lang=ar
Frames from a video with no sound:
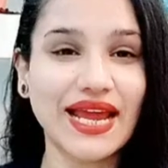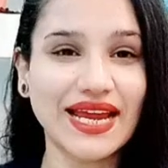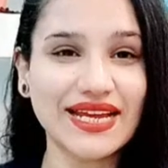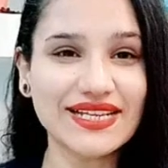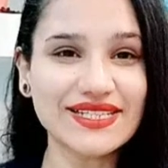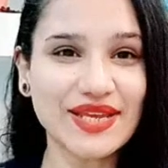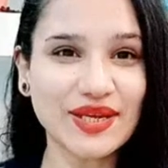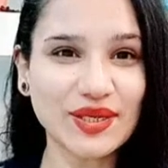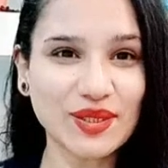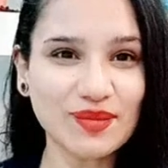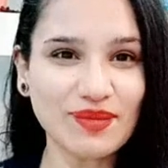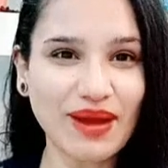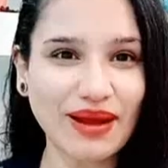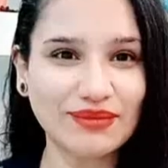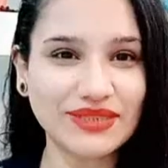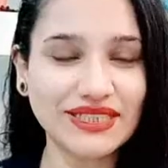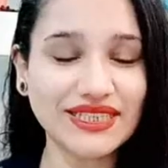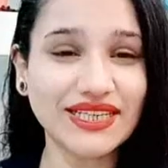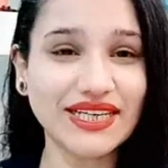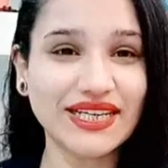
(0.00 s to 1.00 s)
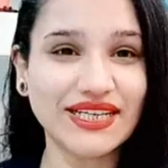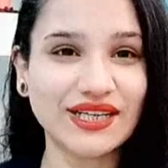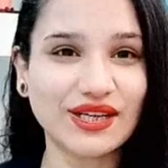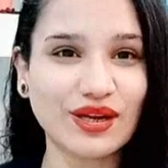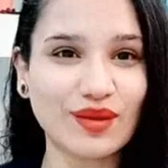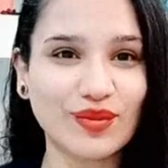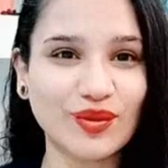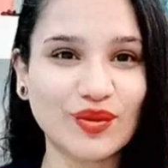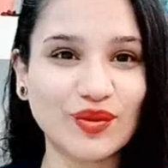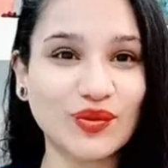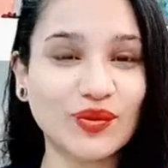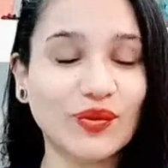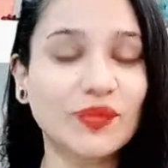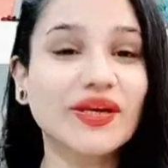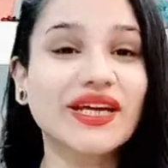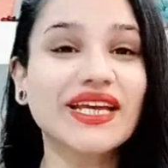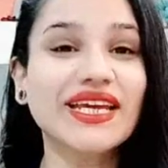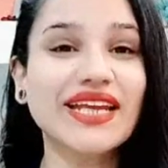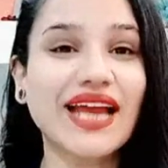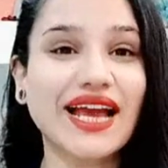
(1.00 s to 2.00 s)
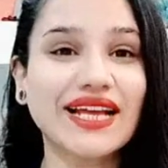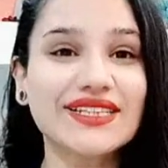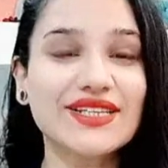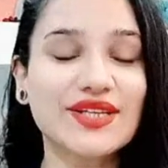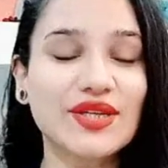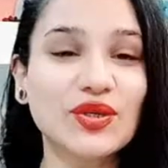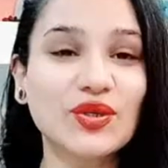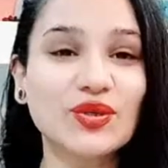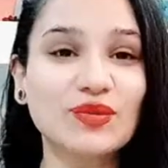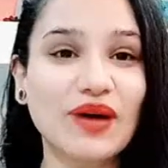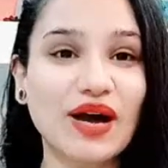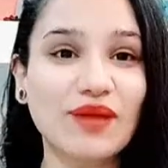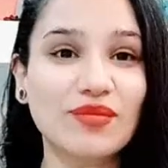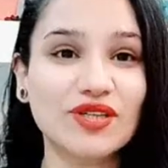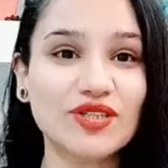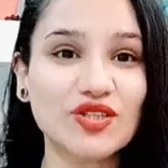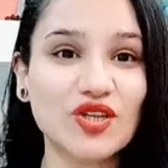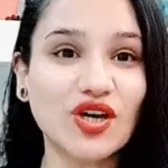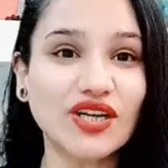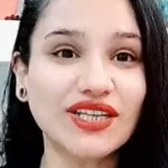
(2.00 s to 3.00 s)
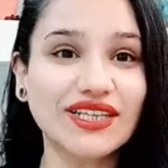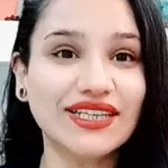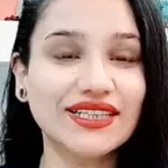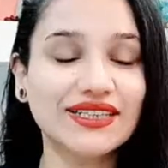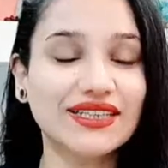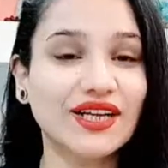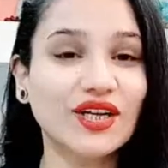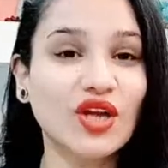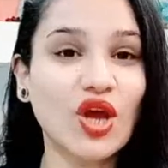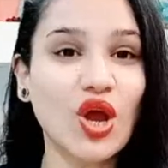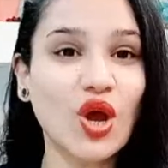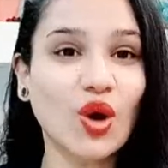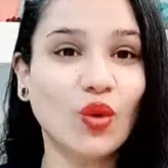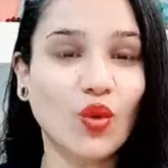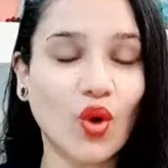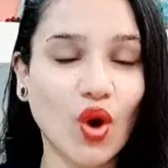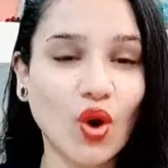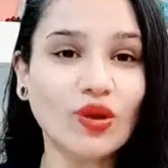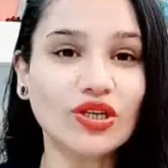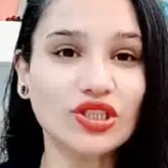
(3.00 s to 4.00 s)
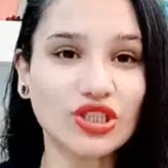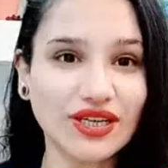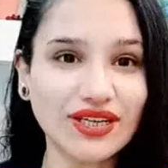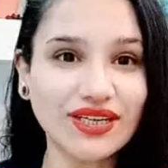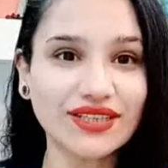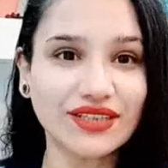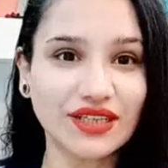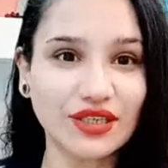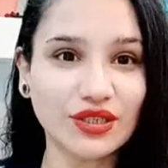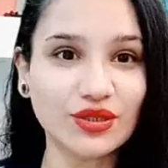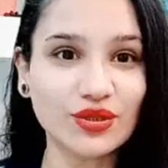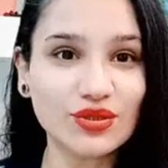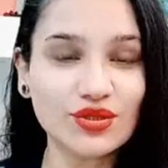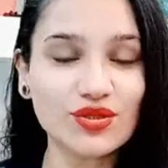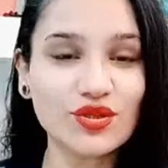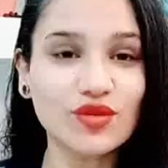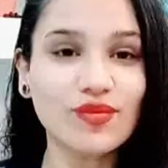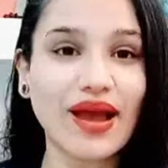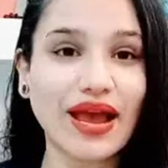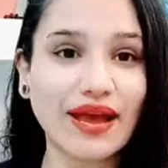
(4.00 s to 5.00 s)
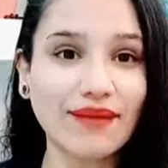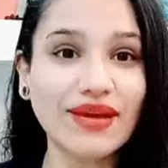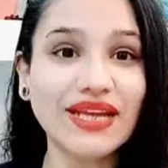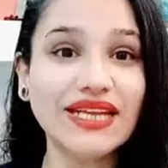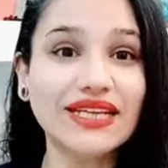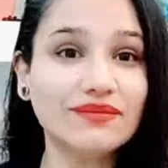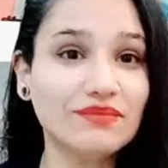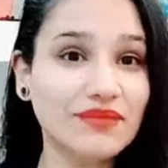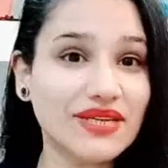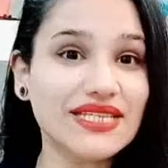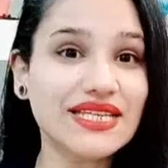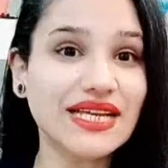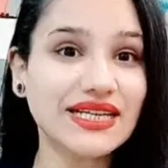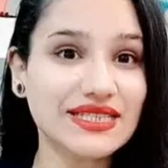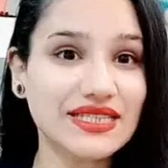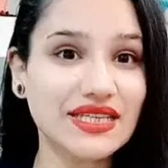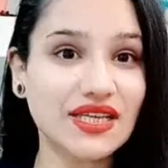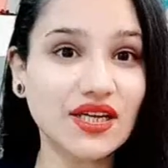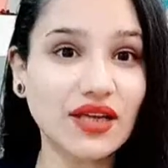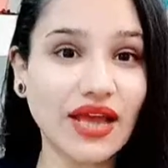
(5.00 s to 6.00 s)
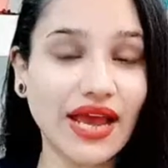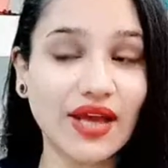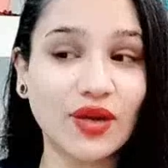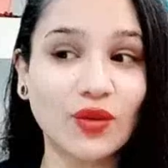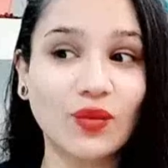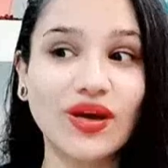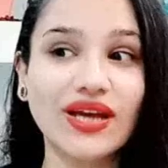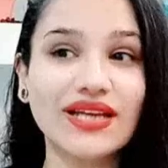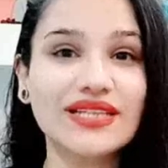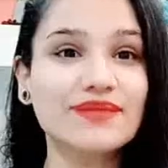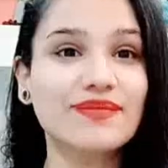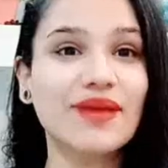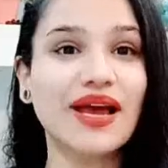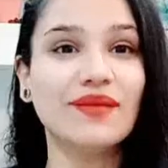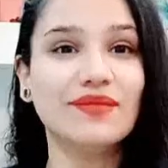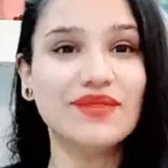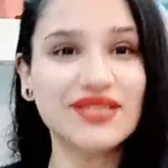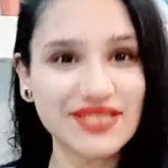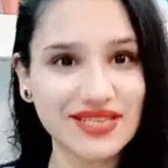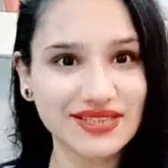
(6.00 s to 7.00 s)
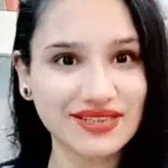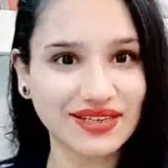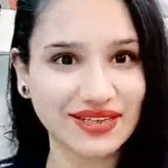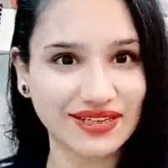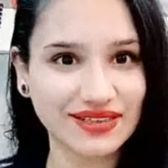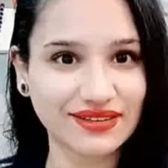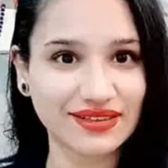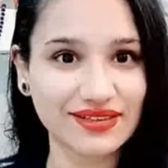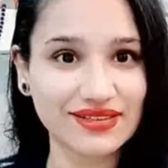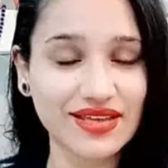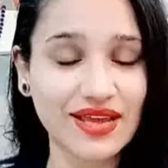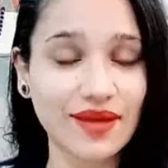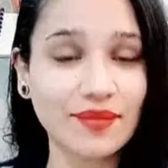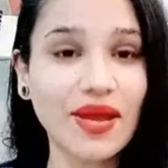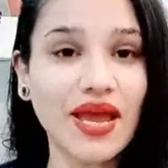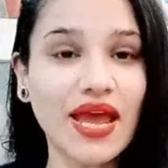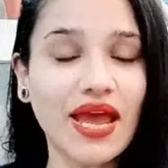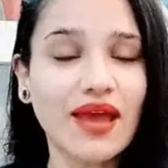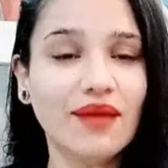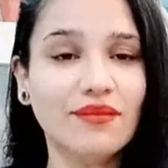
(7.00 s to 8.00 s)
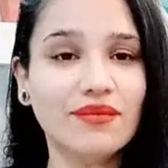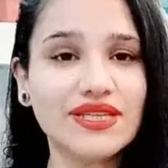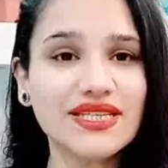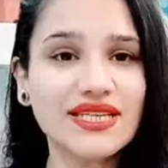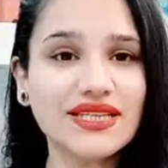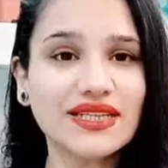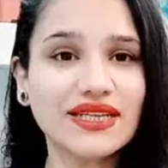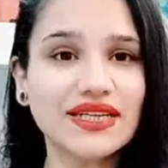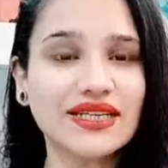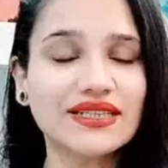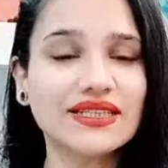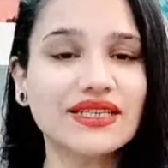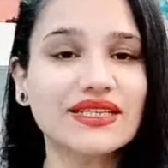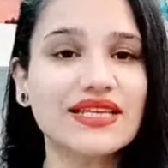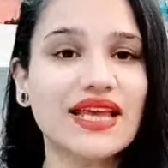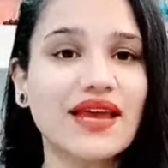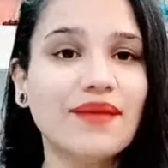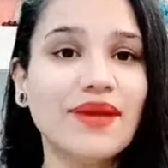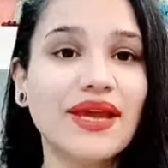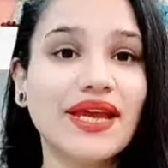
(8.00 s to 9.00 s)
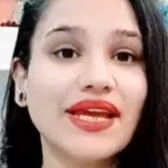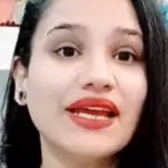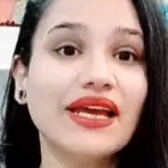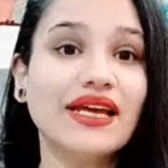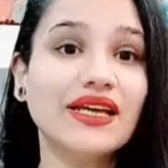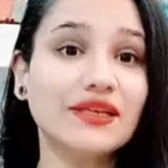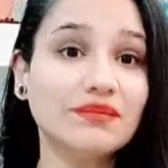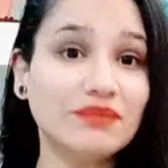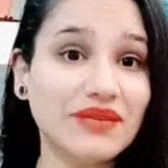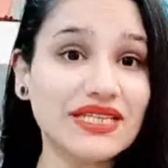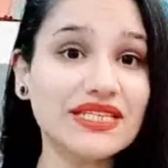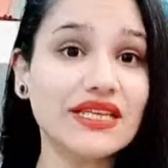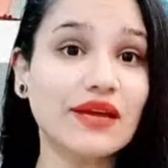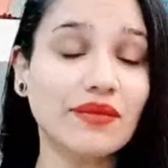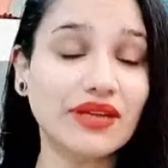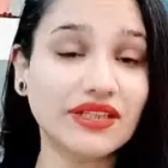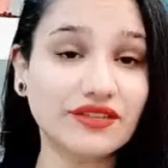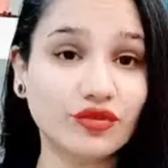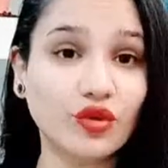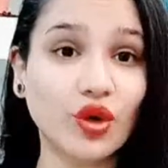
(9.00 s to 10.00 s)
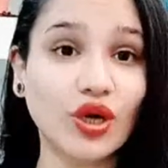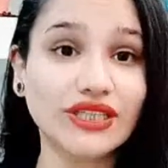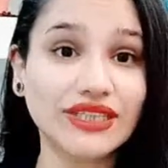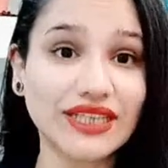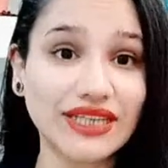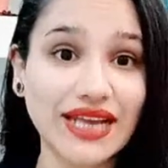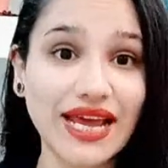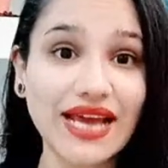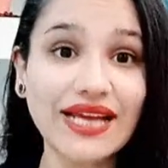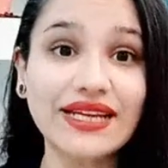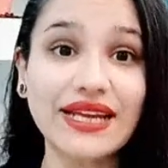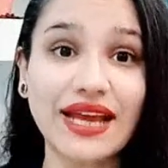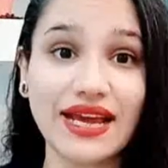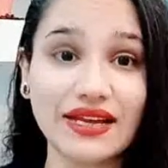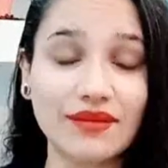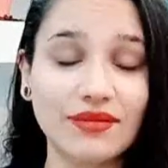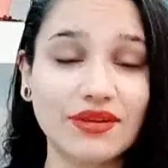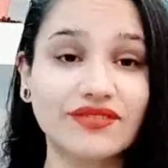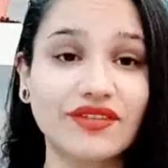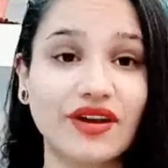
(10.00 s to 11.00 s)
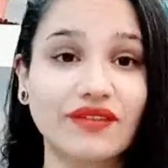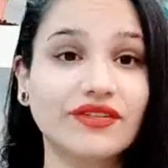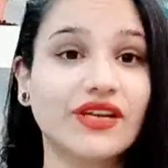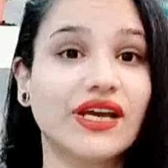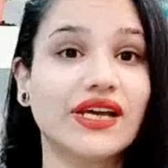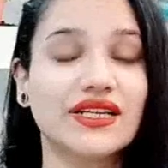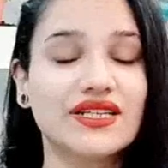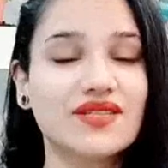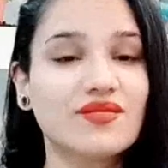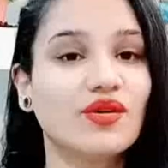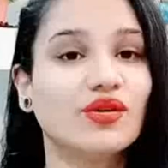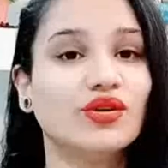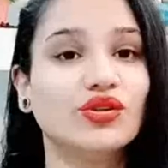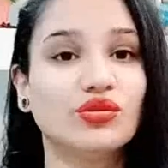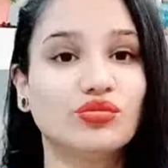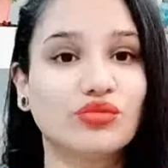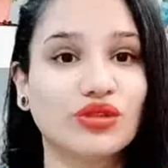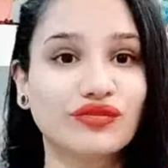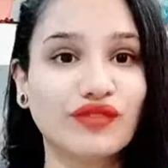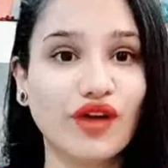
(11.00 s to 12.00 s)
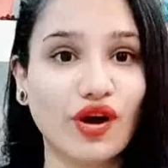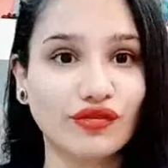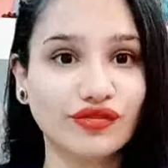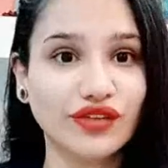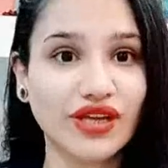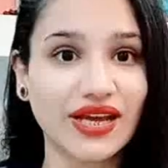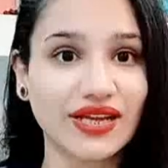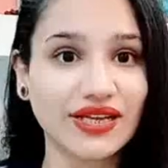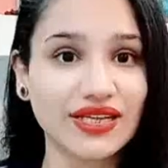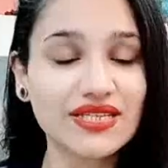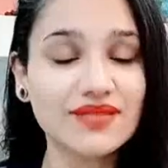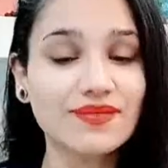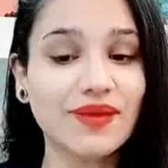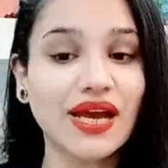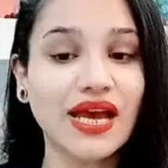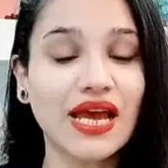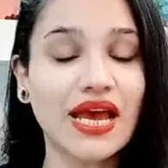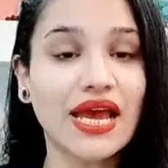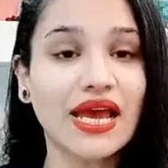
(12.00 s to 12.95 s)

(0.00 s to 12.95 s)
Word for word: ازيكم عاملين ايه يا رب تكونوا بخير عندي ليكم خبر صار جدا وهو شركه اليوتيوب عملت ميزه كتير حلوه اسمها ميزه الانتساب ميزه الانتساب هي ميزه مدفوعه الاجر انا بدفع فيها نسبه وانتم بتدفعوا فيها نسبه